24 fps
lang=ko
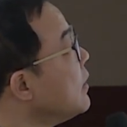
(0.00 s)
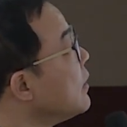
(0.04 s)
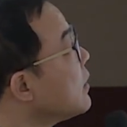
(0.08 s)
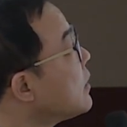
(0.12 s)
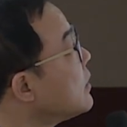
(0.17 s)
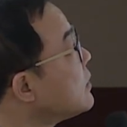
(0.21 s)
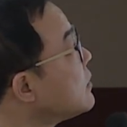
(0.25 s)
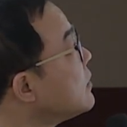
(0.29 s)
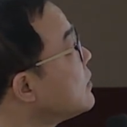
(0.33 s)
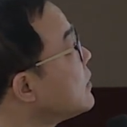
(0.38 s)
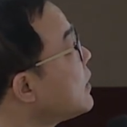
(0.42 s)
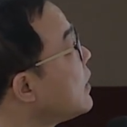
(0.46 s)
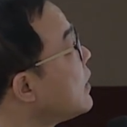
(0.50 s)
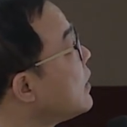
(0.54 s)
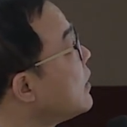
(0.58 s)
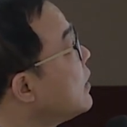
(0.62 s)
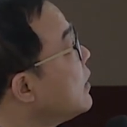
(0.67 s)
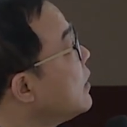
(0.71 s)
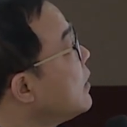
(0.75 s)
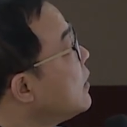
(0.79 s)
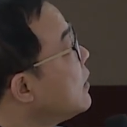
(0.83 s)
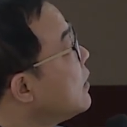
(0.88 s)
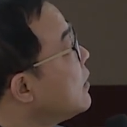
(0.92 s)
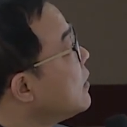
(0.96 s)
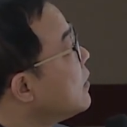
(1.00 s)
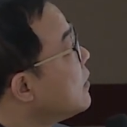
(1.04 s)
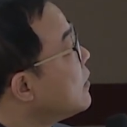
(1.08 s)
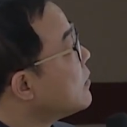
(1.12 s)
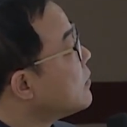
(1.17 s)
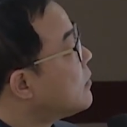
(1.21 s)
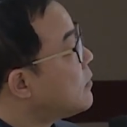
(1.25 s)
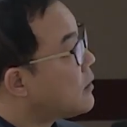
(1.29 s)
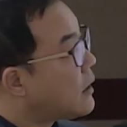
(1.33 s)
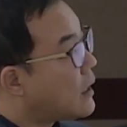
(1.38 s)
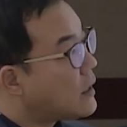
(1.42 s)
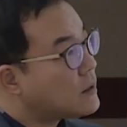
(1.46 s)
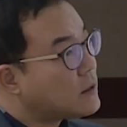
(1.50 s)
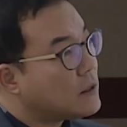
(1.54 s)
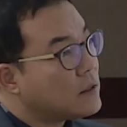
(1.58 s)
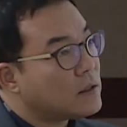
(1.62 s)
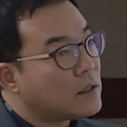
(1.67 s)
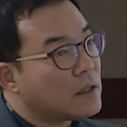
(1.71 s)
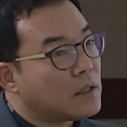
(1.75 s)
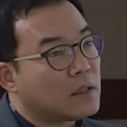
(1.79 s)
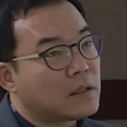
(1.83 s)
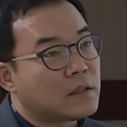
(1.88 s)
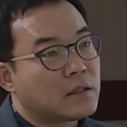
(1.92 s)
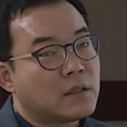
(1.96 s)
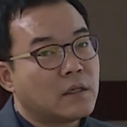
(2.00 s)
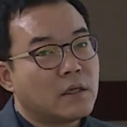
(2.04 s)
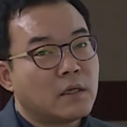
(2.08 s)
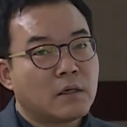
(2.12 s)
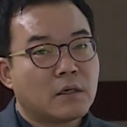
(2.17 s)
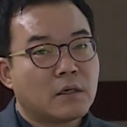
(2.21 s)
그래서 이게 들어가서 이제